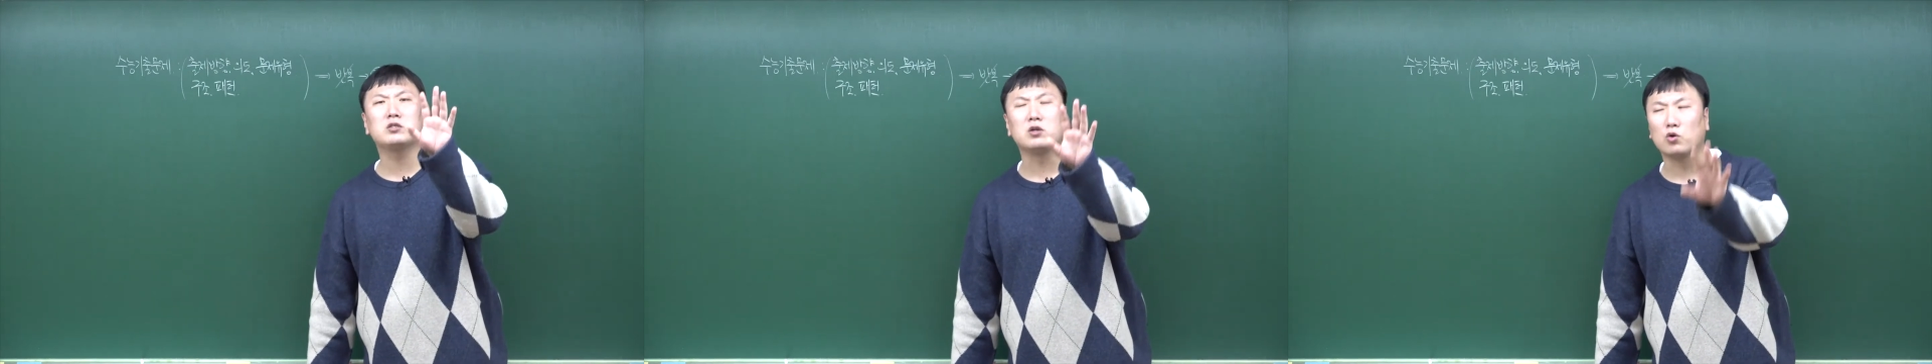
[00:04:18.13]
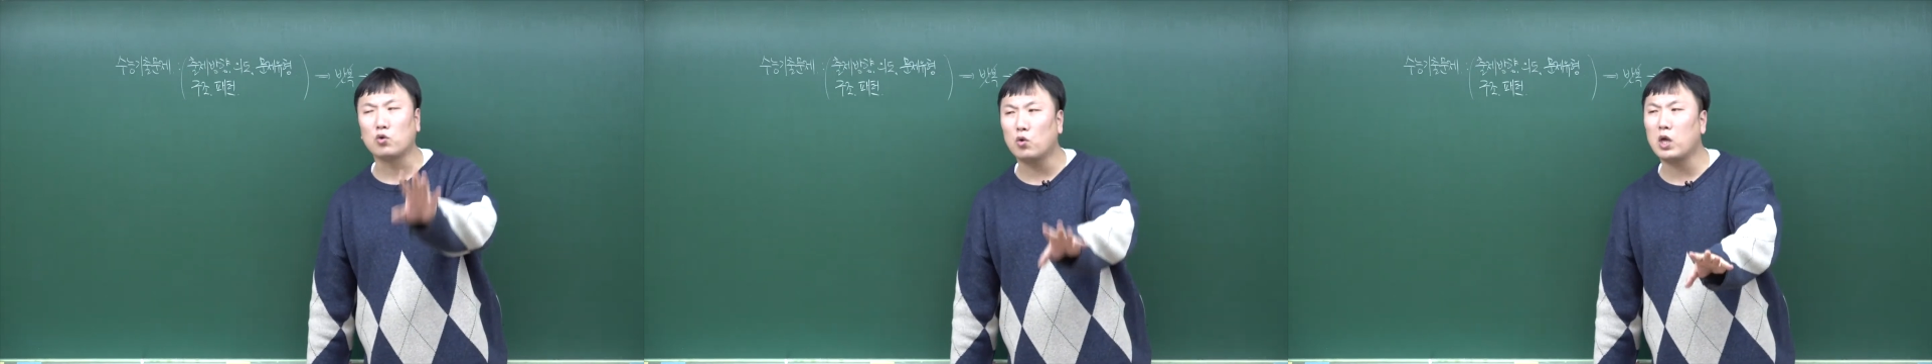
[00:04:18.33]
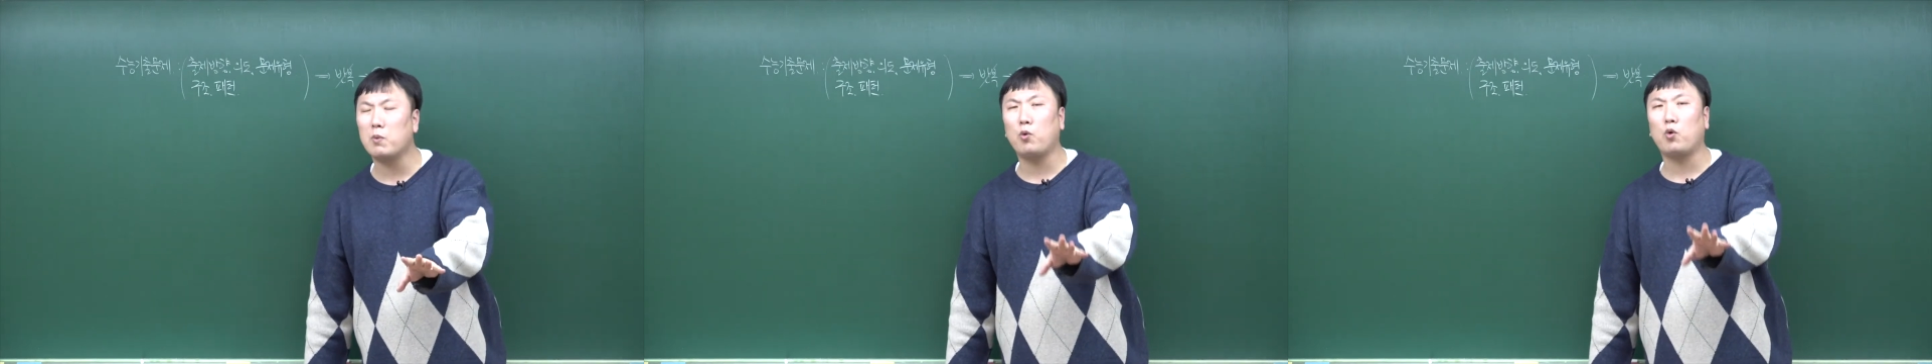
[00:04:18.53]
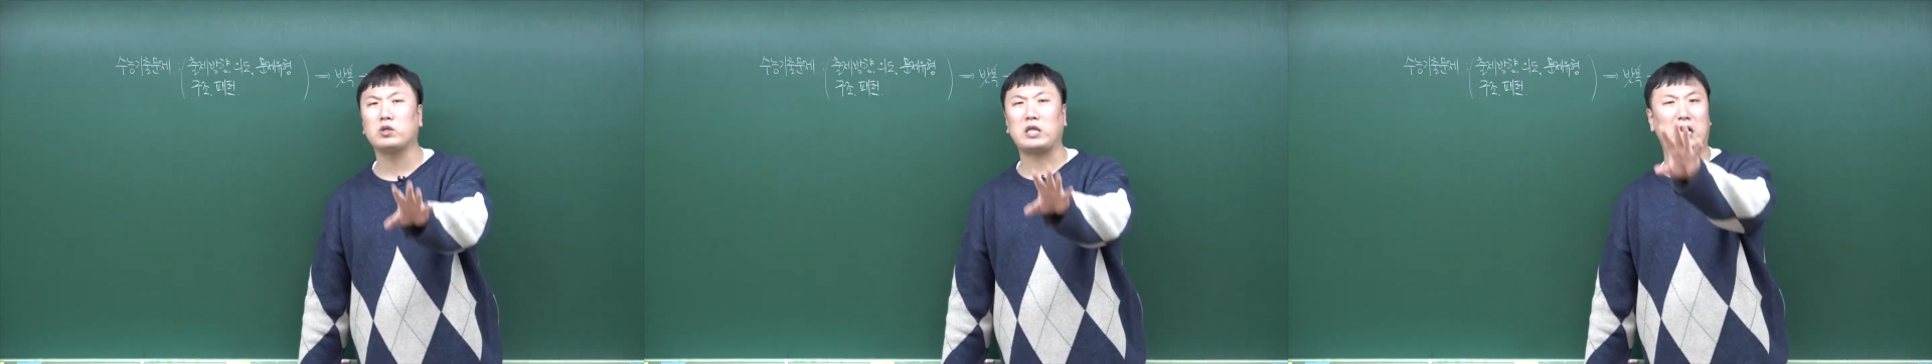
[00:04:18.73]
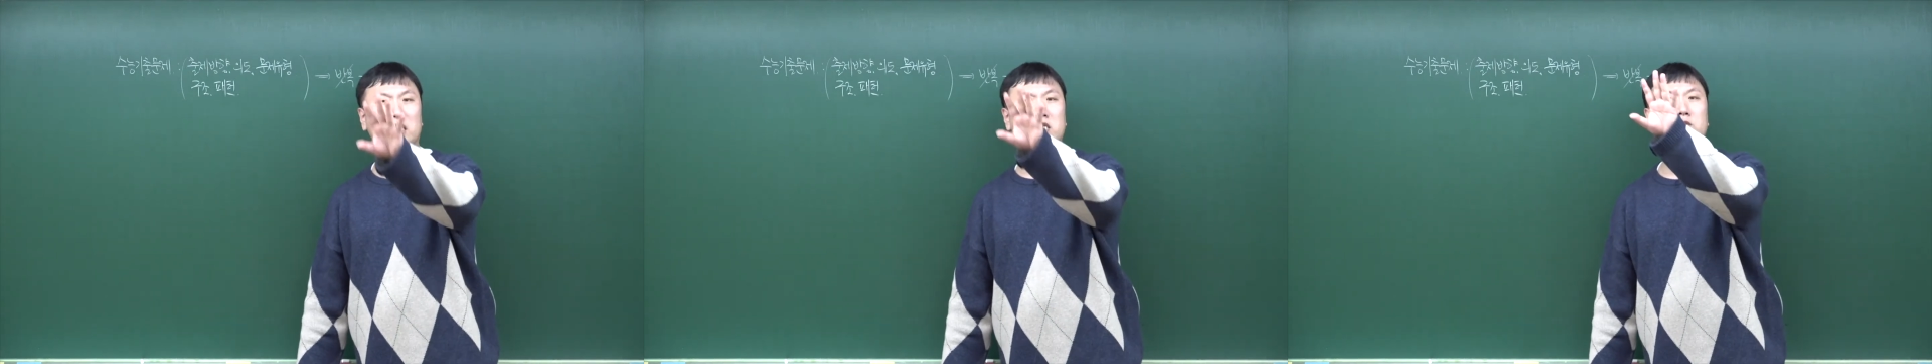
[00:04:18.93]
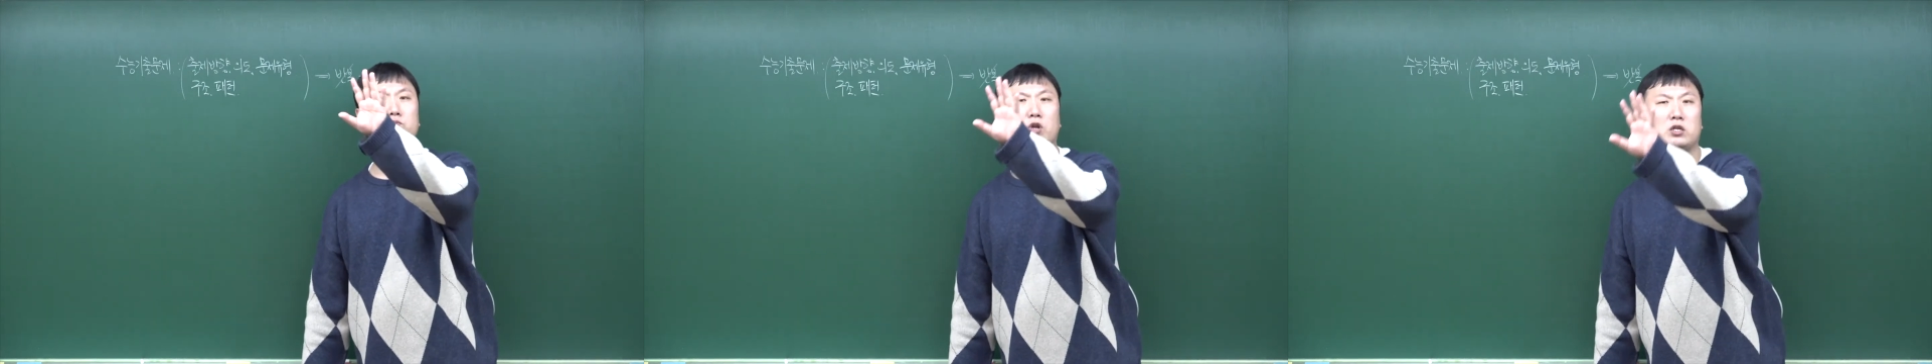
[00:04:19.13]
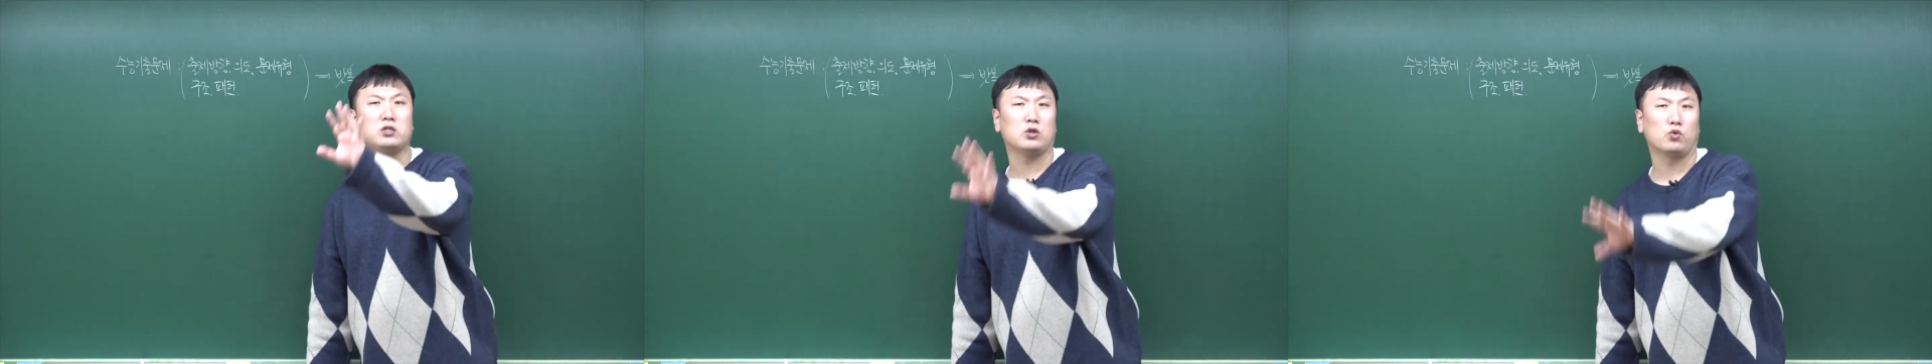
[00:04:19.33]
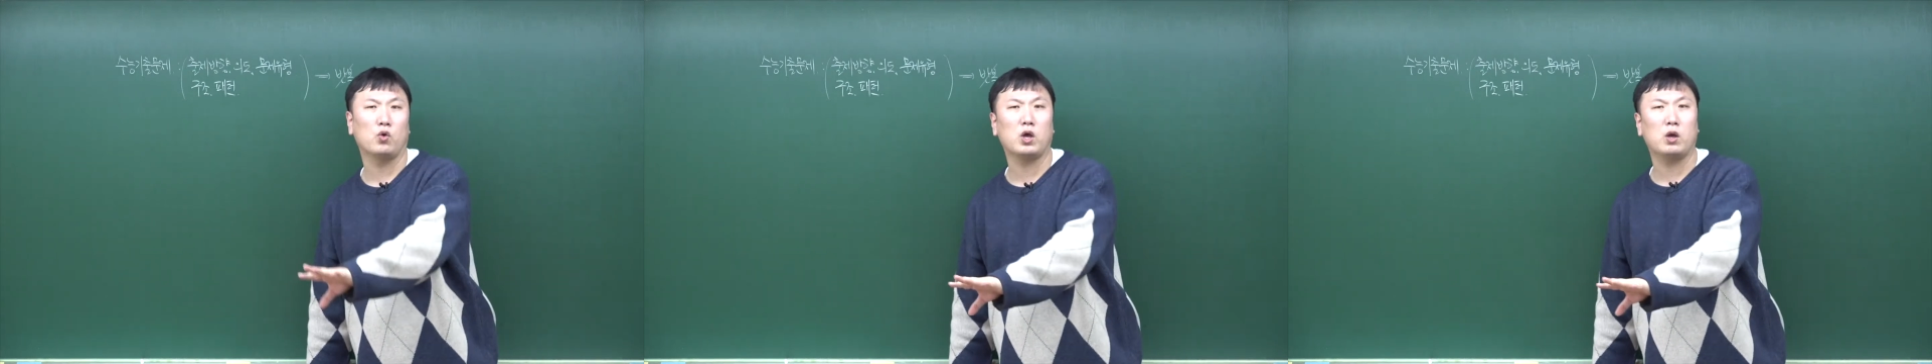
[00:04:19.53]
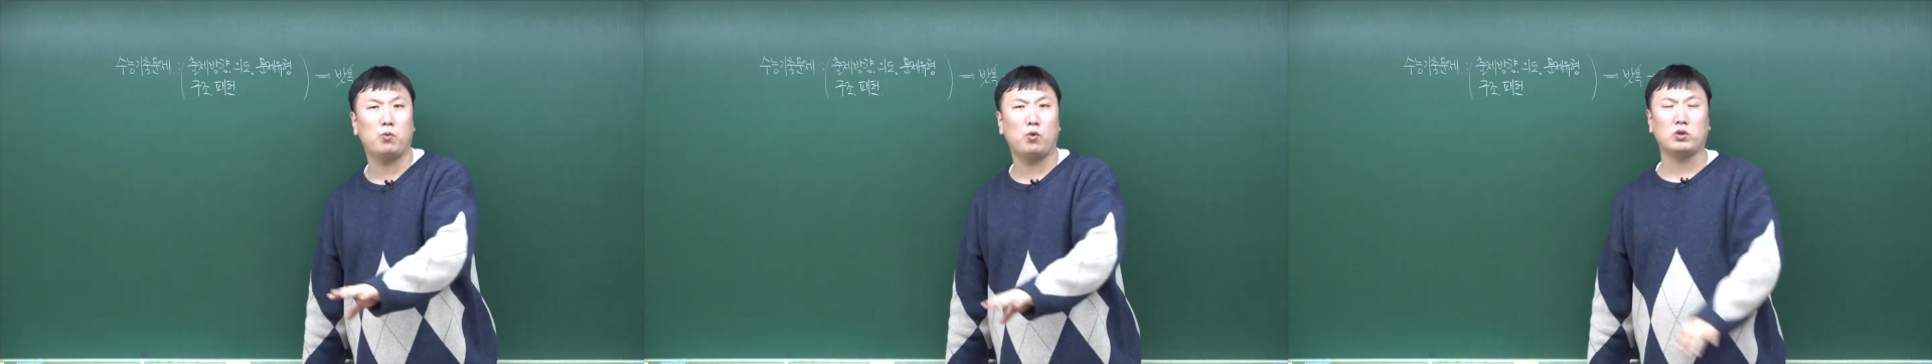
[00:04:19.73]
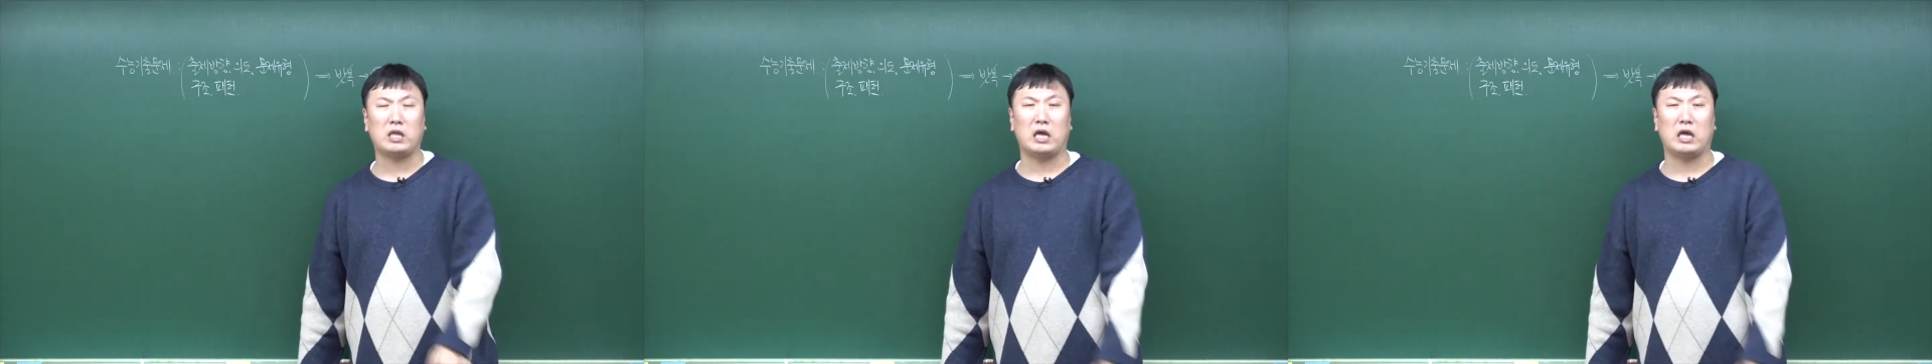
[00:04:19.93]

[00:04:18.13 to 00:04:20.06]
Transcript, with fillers: 적용해보고 다른 지문에 적용해보고